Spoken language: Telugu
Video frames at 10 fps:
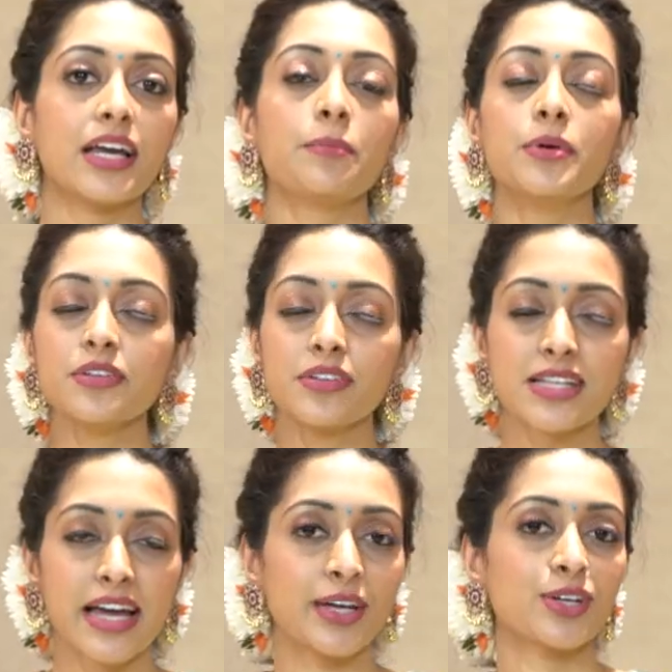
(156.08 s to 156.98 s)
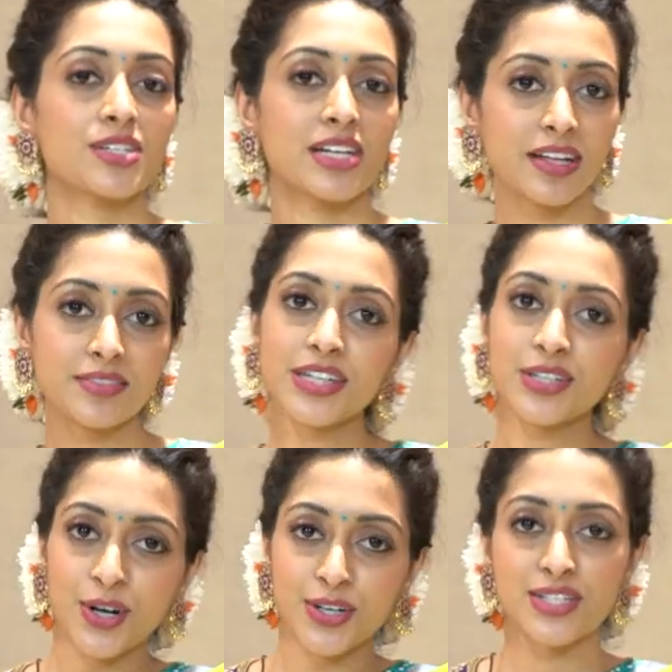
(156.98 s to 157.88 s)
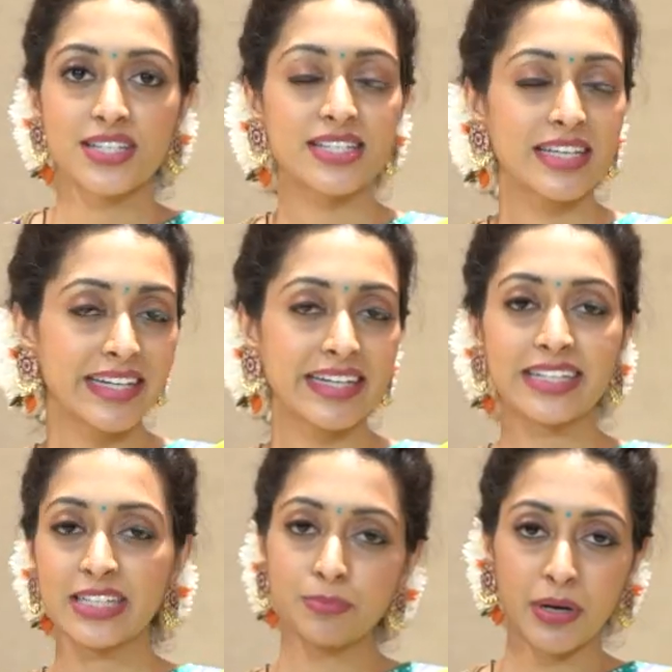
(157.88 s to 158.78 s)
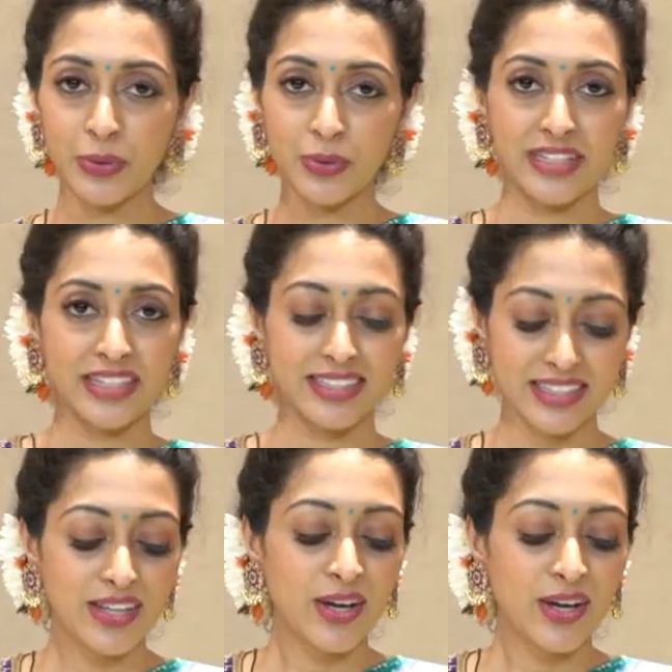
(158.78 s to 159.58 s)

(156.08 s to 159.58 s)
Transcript: ఈ బ్యూటిఫుల్ శారీకి వచ్చిన లవ్లీ అండ్ గార్జియస్ సీ గ్రీన్ కలర్ పళ్ళు అండి ఇది